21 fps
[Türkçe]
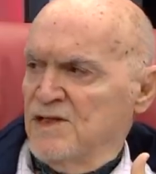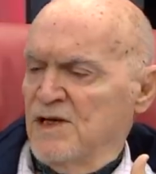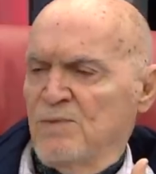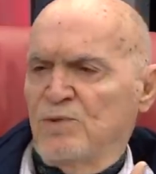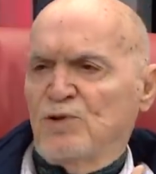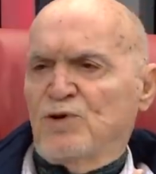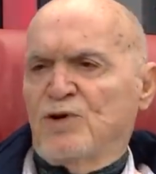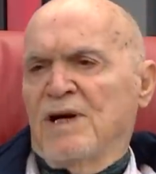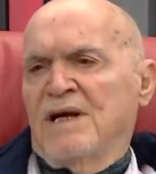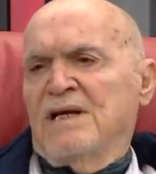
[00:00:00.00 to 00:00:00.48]

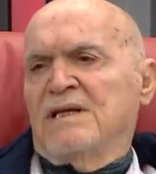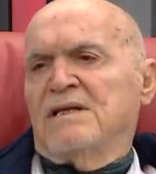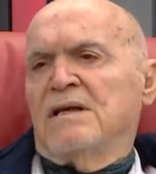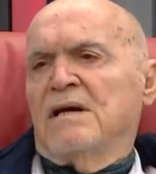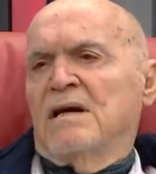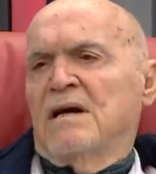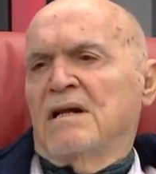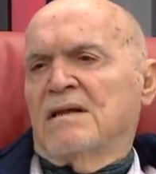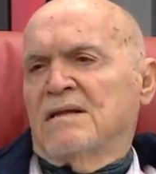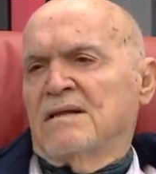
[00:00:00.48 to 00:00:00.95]
Çabuk
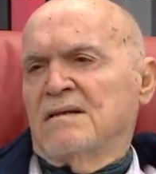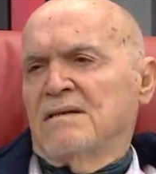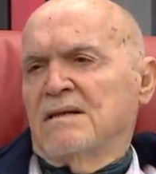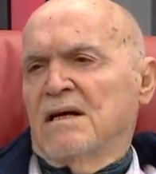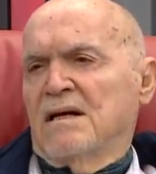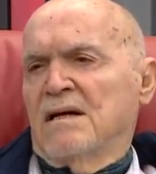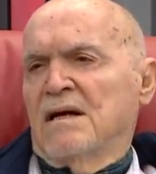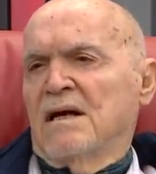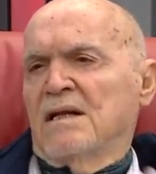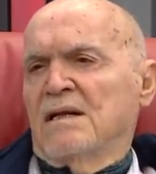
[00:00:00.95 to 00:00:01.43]
etki
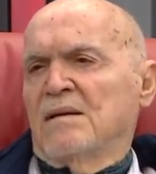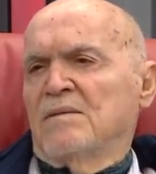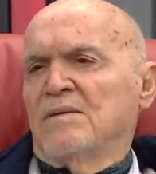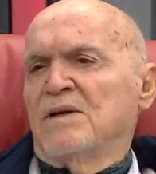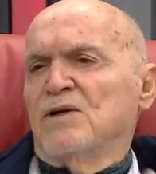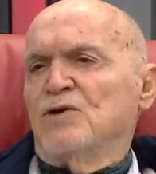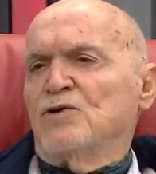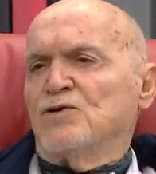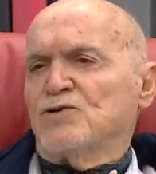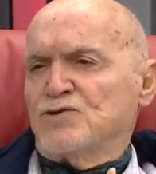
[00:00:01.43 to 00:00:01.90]
altında
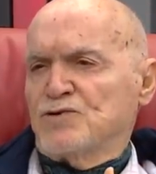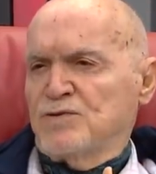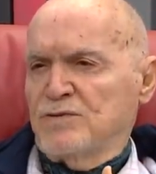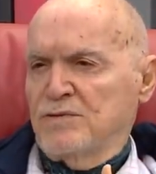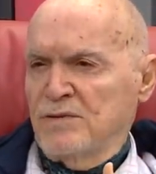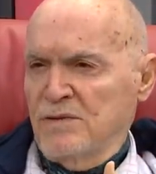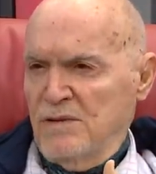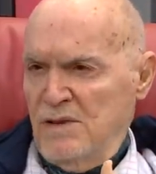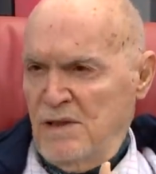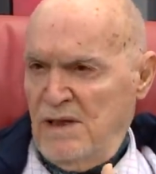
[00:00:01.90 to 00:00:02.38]

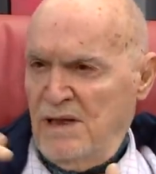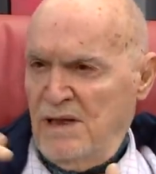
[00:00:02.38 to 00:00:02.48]
kalabiliyorsun.